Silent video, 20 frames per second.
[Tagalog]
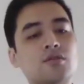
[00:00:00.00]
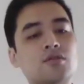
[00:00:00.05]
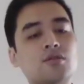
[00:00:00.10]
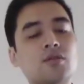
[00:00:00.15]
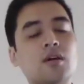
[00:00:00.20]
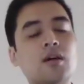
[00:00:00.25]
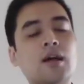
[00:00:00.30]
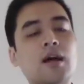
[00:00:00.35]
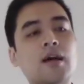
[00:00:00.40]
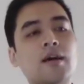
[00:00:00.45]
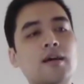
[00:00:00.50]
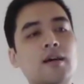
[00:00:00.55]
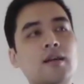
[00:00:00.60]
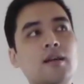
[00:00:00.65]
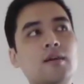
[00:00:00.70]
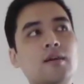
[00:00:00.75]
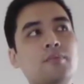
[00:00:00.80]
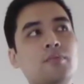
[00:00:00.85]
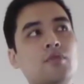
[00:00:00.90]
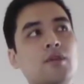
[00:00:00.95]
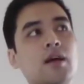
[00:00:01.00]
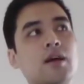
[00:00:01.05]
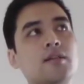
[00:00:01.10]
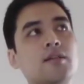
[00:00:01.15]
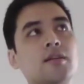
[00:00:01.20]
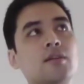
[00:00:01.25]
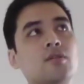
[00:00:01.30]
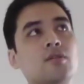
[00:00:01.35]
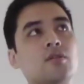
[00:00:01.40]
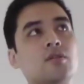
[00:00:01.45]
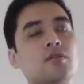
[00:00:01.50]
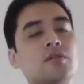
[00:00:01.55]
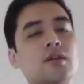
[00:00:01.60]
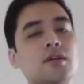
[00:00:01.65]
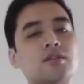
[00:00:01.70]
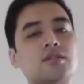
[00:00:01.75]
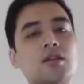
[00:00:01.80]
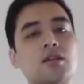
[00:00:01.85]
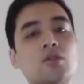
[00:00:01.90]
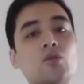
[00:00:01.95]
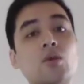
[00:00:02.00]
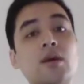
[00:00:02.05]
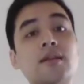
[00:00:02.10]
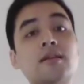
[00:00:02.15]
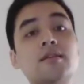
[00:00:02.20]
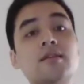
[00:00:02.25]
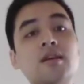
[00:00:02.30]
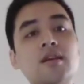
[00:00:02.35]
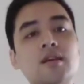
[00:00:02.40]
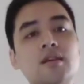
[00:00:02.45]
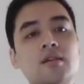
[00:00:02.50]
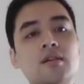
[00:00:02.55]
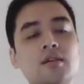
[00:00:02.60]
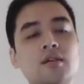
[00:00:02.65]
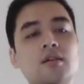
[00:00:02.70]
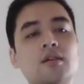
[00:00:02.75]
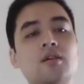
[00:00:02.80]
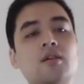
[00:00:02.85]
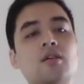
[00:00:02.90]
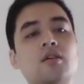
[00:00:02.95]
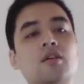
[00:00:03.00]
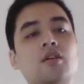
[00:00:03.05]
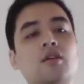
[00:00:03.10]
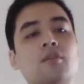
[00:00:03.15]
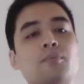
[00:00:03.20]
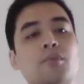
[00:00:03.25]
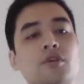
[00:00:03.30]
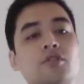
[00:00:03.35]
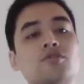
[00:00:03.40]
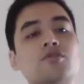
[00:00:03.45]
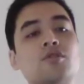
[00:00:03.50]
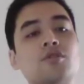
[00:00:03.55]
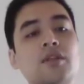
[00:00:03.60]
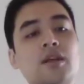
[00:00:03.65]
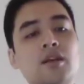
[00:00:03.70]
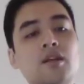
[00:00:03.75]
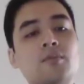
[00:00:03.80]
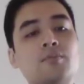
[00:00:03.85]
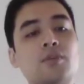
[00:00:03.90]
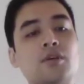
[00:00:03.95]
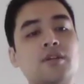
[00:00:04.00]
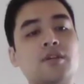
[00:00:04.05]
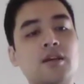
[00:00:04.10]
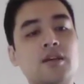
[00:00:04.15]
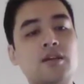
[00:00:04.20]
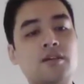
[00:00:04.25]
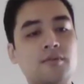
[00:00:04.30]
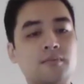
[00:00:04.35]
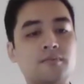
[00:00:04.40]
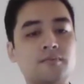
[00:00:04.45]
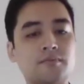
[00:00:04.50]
So ang kaya lang po natin doon nasa 20 personnel per day.